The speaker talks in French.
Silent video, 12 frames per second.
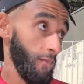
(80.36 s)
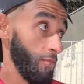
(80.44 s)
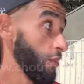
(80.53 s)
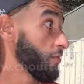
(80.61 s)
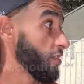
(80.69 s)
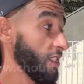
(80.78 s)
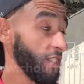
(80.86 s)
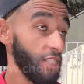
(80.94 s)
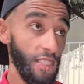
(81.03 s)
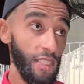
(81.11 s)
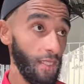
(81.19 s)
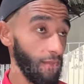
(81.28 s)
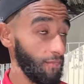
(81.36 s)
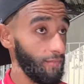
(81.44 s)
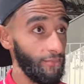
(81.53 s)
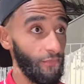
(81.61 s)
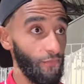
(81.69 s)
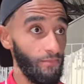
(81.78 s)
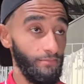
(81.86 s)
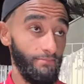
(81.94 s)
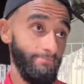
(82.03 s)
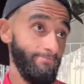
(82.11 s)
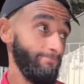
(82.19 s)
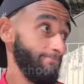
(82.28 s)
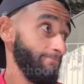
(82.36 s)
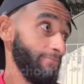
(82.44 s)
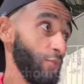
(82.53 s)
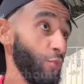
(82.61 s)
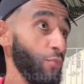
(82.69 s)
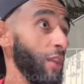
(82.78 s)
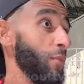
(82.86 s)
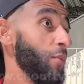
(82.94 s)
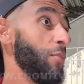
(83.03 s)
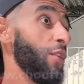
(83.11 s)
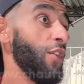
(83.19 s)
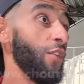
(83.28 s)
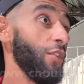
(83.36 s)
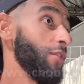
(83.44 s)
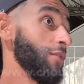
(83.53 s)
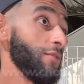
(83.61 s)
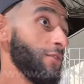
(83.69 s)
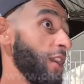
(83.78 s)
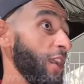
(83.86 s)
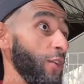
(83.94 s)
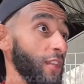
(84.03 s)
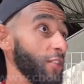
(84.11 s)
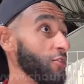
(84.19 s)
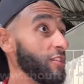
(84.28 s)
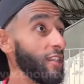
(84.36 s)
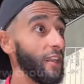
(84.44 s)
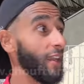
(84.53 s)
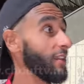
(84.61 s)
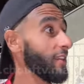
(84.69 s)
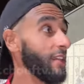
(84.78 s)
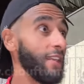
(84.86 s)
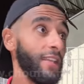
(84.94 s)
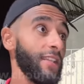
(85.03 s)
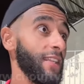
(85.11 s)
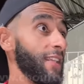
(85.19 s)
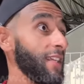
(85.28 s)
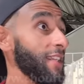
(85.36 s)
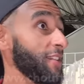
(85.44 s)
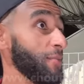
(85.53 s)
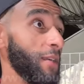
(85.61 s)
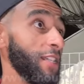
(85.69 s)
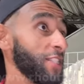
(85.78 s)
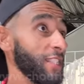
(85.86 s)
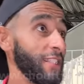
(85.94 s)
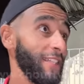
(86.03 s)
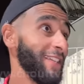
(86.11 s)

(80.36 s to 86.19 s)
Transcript: Comme je l'ai dit, au bout d'un moment, voilà, on a juste à regarder la télé, les images et